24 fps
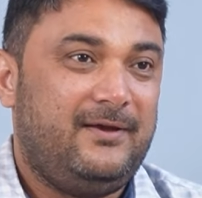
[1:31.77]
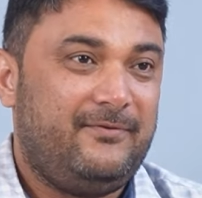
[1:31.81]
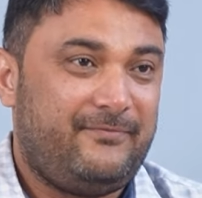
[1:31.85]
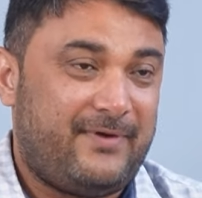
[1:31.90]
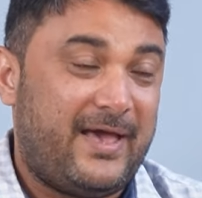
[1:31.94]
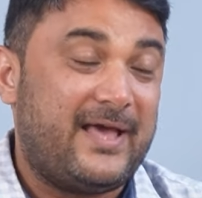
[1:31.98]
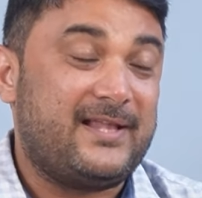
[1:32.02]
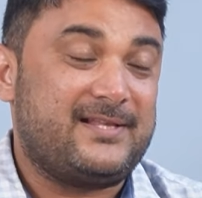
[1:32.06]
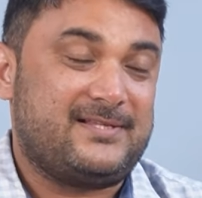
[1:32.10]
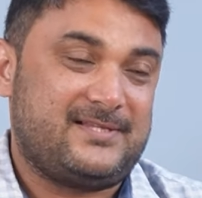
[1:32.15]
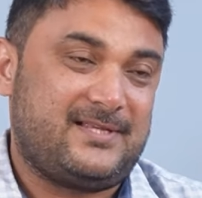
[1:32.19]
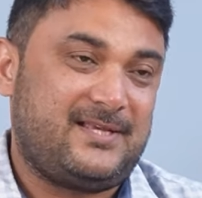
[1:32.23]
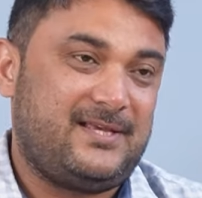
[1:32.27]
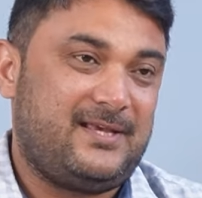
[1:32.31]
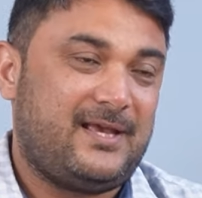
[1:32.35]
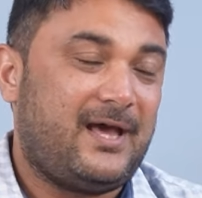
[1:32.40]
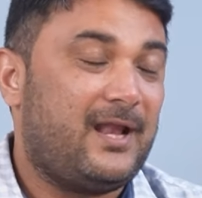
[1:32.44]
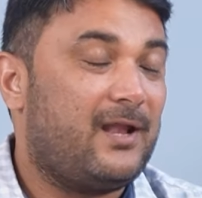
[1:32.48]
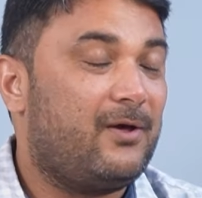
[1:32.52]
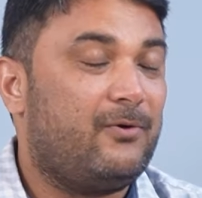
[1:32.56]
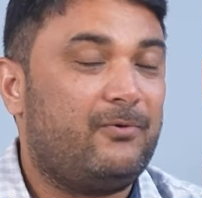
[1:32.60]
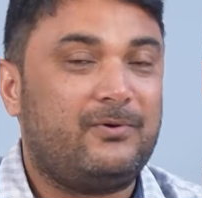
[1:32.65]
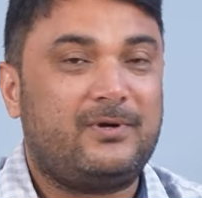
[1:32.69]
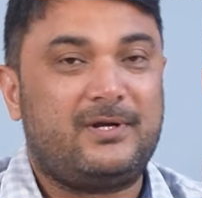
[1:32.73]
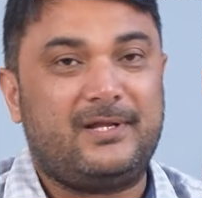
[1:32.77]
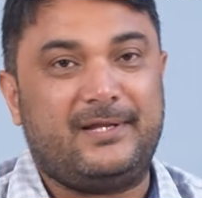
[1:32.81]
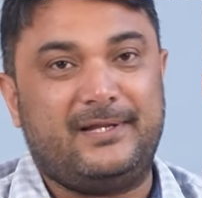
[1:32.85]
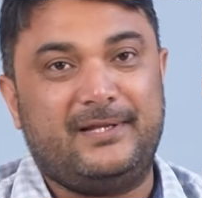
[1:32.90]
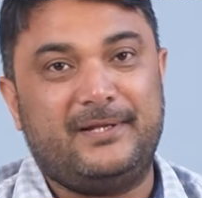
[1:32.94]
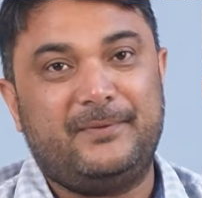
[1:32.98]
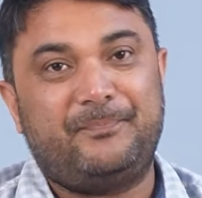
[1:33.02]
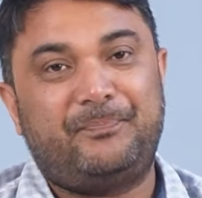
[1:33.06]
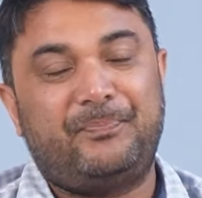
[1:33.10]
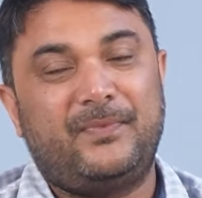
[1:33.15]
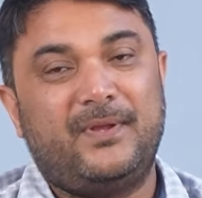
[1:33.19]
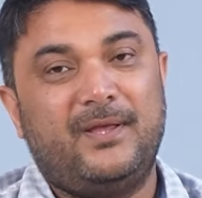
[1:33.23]
ఫ్యాన్స్కి అలా
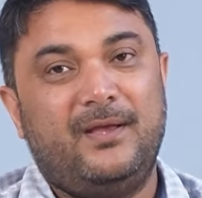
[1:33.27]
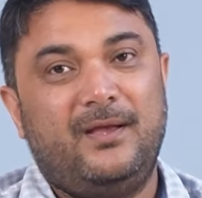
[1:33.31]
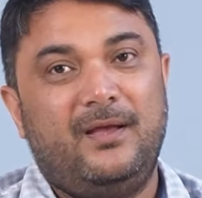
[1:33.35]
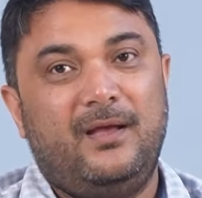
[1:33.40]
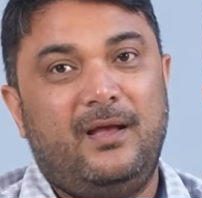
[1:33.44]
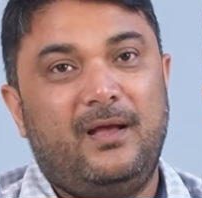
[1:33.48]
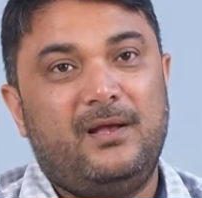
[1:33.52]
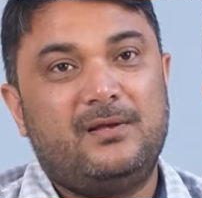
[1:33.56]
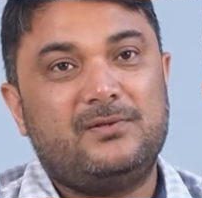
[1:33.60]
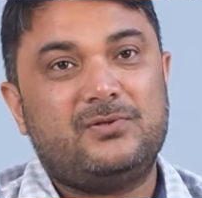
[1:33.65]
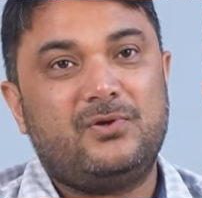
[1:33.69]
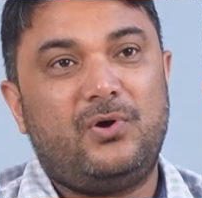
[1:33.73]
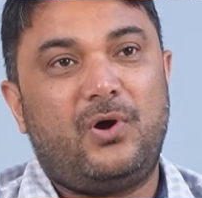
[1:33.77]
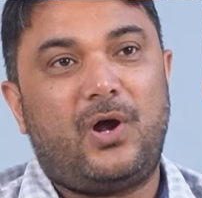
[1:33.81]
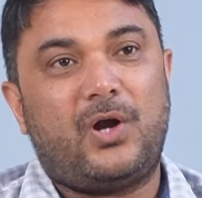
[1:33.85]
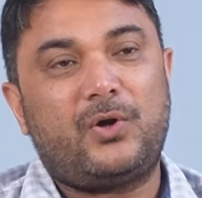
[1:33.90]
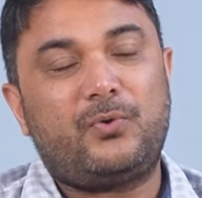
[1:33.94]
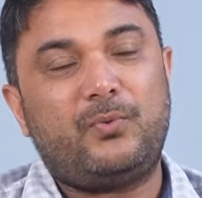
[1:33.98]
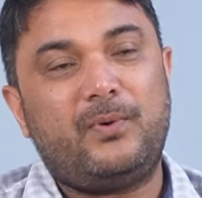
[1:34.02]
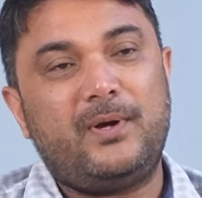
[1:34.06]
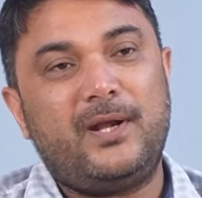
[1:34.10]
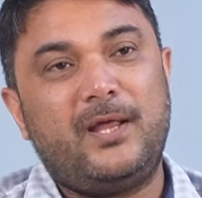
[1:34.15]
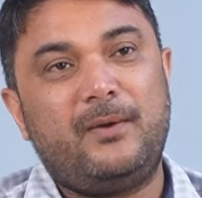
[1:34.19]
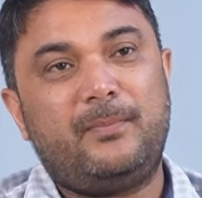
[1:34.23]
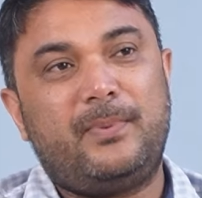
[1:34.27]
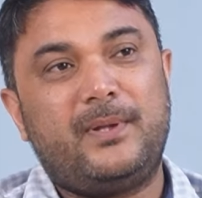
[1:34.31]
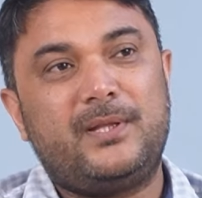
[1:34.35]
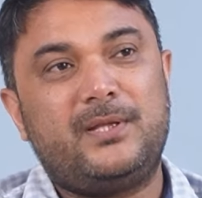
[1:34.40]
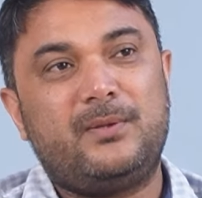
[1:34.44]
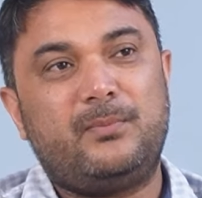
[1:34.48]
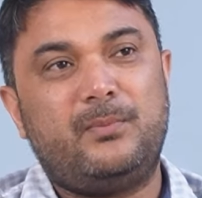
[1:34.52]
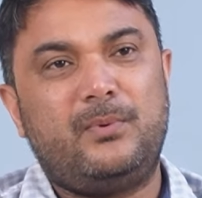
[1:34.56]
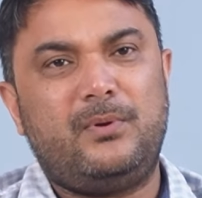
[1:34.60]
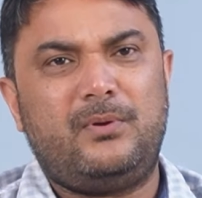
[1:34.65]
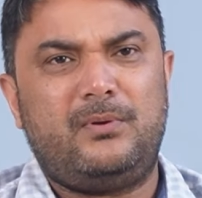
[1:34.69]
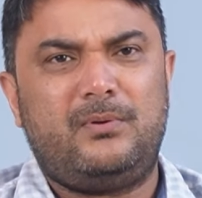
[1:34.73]
ఉంటుంది సో అటువంటి
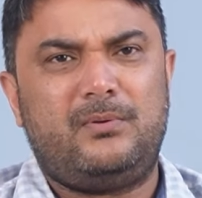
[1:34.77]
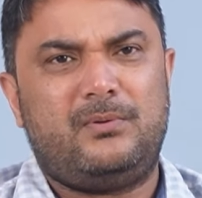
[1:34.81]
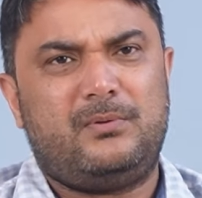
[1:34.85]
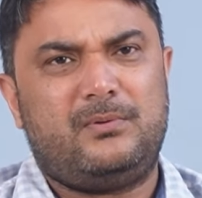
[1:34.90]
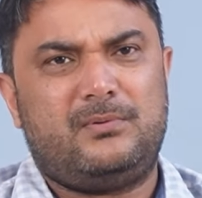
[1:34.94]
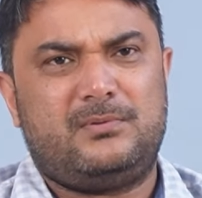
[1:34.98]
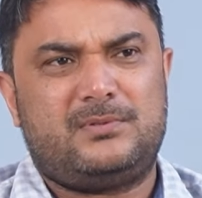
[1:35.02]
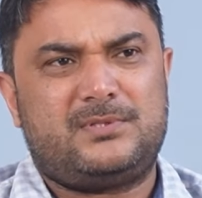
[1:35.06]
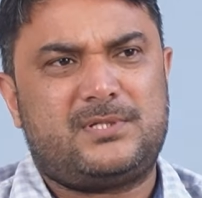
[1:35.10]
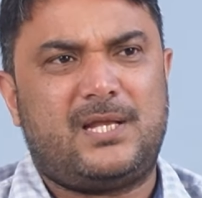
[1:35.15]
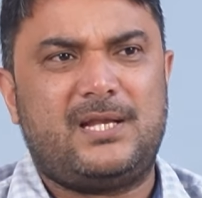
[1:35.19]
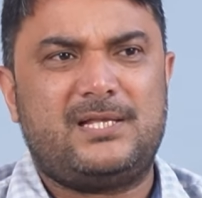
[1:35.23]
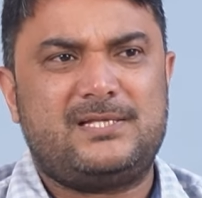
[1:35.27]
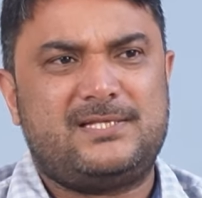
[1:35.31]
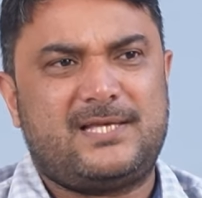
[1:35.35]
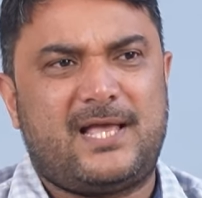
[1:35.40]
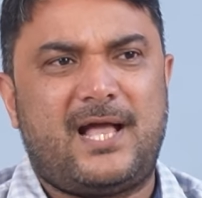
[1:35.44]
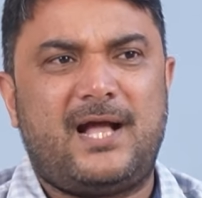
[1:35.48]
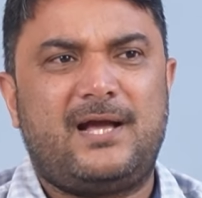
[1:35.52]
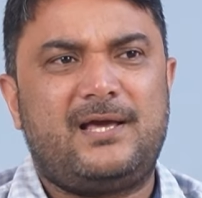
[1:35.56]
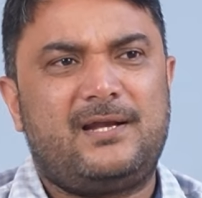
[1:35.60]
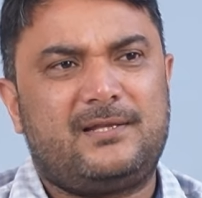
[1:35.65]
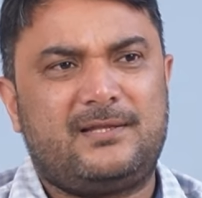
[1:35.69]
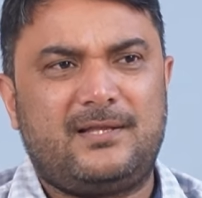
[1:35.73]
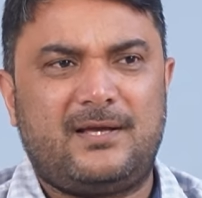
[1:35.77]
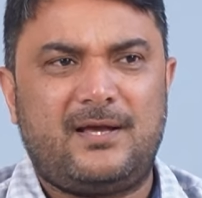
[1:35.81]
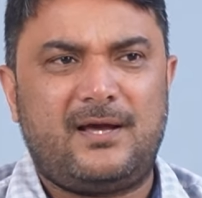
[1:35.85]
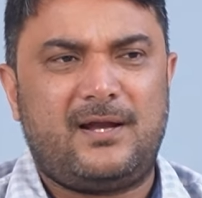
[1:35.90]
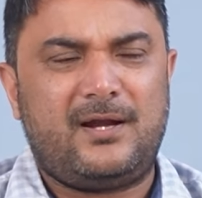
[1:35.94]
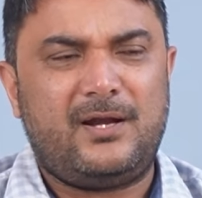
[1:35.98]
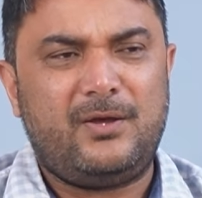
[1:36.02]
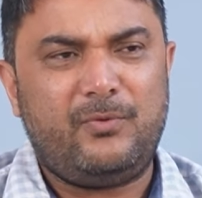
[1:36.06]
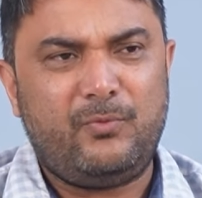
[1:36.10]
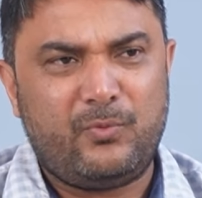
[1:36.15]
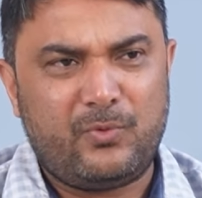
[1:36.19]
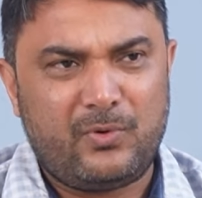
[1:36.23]
నేపథ్యంలో చాలా
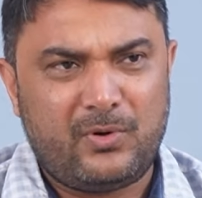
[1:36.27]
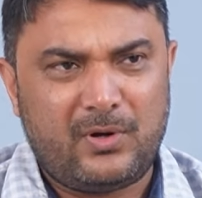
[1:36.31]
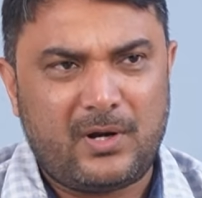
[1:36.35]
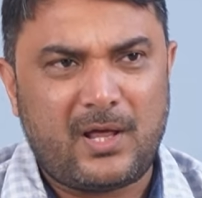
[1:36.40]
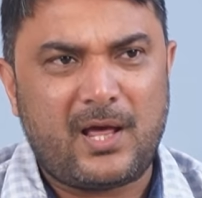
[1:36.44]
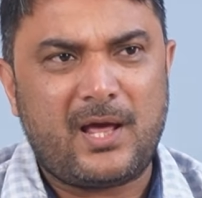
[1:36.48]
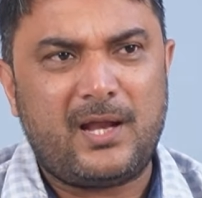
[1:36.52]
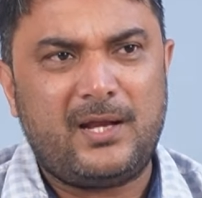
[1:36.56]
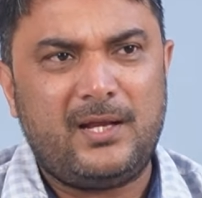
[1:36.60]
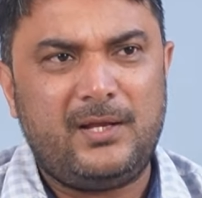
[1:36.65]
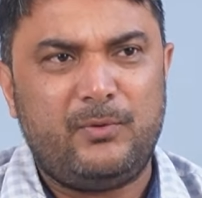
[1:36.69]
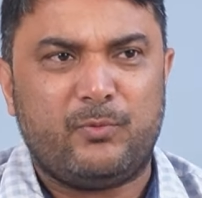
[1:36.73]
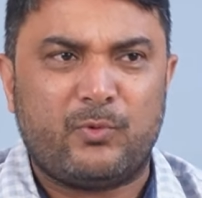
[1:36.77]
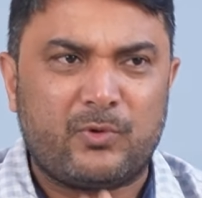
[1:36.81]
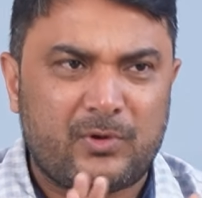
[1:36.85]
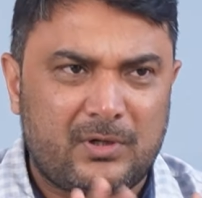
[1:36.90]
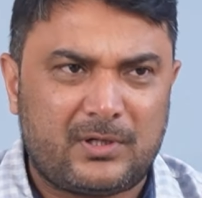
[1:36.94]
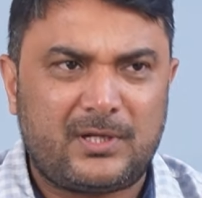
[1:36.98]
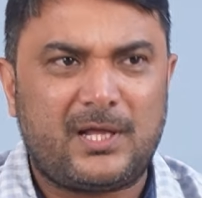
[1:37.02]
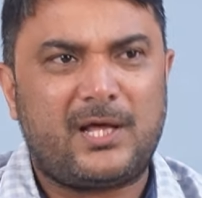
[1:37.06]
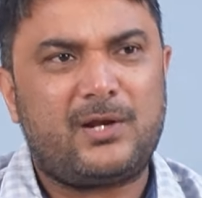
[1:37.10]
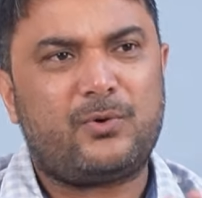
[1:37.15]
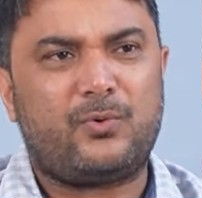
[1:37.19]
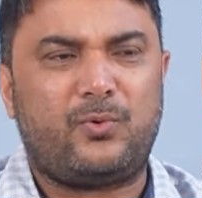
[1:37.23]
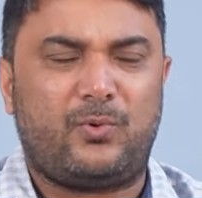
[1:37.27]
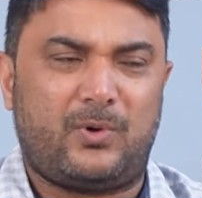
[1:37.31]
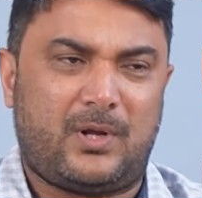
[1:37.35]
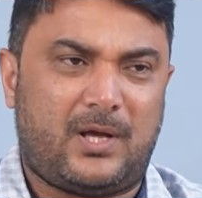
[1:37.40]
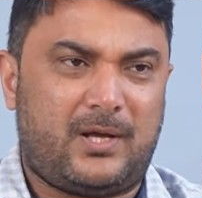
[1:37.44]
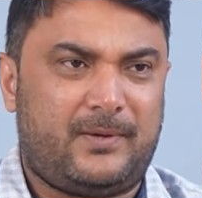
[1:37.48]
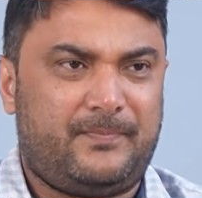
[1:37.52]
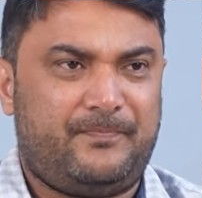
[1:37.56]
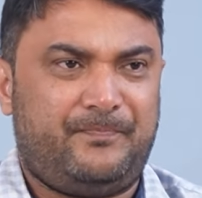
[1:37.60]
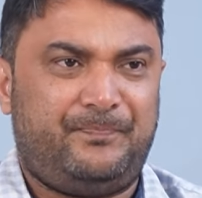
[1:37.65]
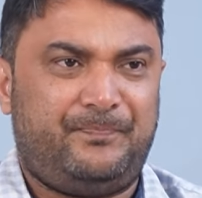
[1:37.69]
జాగ్రత్తగానే ఉండాలి ఉంటారు కూడా